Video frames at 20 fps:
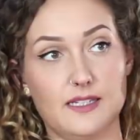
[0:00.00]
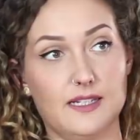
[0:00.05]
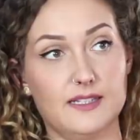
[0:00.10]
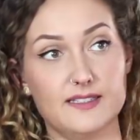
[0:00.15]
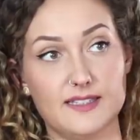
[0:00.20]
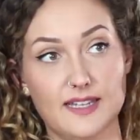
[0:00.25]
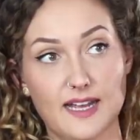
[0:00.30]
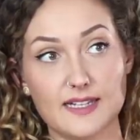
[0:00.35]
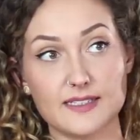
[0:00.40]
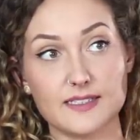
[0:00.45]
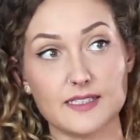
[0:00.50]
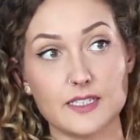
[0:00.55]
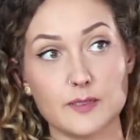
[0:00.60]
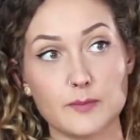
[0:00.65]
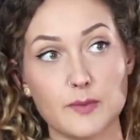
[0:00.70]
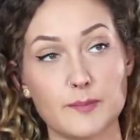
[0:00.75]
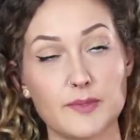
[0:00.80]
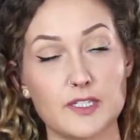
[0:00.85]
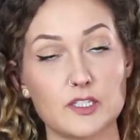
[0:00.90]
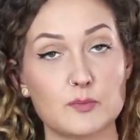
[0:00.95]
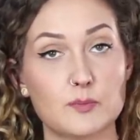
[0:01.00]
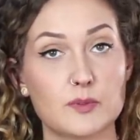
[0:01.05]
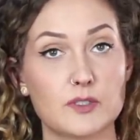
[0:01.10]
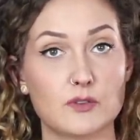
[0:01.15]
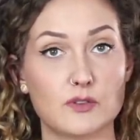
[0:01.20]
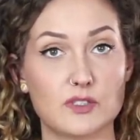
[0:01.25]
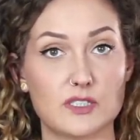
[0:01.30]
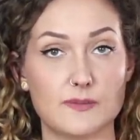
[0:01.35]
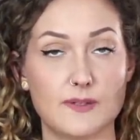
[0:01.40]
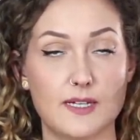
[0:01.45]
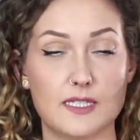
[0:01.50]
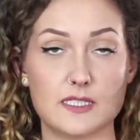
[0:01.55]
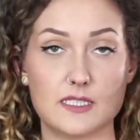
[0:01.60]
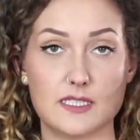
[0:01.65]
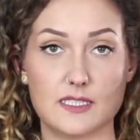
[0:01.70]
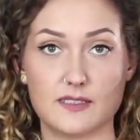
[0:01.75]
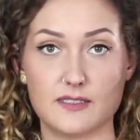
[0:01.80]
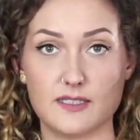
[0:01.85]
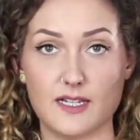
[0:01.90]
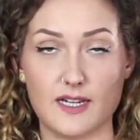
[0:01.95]
ich ein sehr angenehmer Mensch bin und
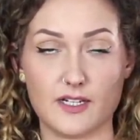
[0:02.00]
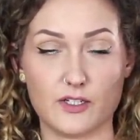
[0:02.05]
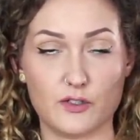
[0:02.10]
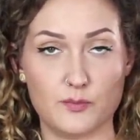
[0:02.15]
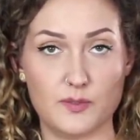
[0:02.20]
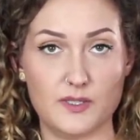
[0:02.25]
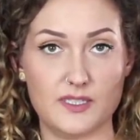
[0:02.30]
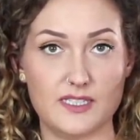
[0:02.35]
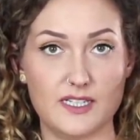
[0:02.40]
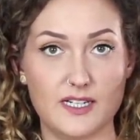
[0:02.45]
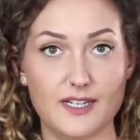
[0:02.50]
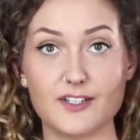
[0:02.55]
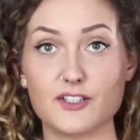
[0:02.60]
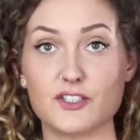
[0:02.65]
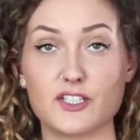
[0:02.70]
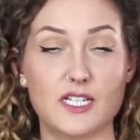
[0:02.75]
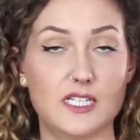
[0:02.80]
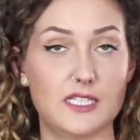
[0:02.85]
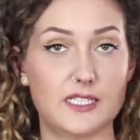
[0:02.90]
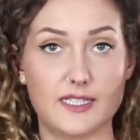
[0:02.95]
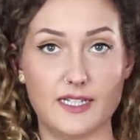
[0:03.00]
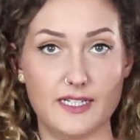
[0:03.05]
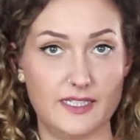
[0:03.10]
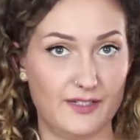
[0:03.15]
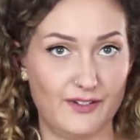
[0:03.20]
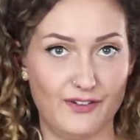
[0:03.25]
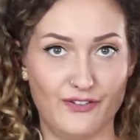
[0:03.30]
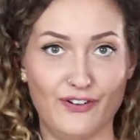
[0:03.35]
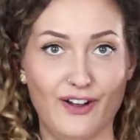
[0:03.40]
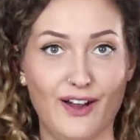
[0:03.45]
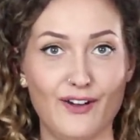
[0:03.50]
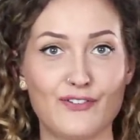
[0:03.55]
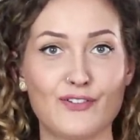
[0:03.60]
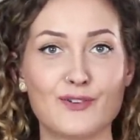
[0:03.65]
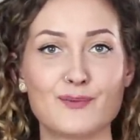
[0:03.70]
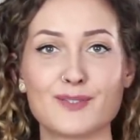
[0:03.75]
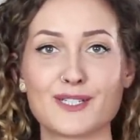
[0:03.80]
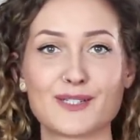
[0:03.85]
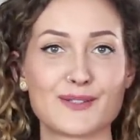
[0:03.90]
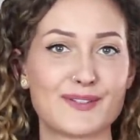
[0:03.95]
20 Tage später stelle ich eine Gefahr
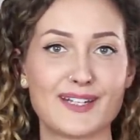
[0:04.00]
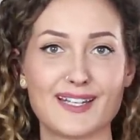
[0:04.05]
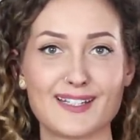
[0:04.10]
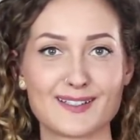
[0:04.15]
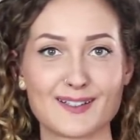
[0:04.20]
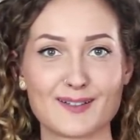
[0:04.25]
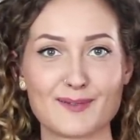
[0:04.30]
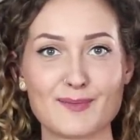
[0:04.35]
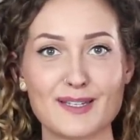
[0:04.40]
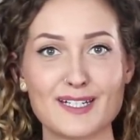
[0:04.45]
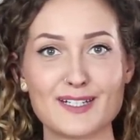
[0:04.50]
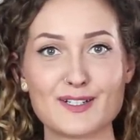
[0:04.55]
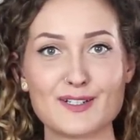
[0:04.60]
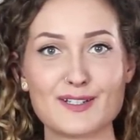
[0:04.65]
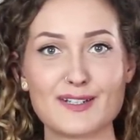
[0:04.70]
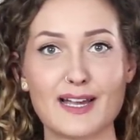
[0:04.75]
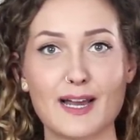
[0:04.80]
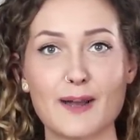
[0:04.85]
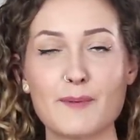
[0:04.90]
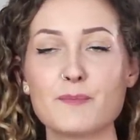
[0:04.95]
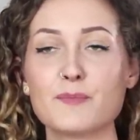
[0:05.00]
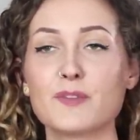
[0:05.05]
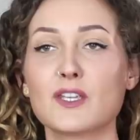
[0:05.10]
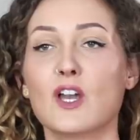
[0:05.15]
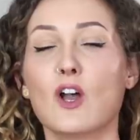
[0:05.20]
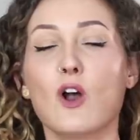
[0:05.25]
für mich und andere Menschen dar.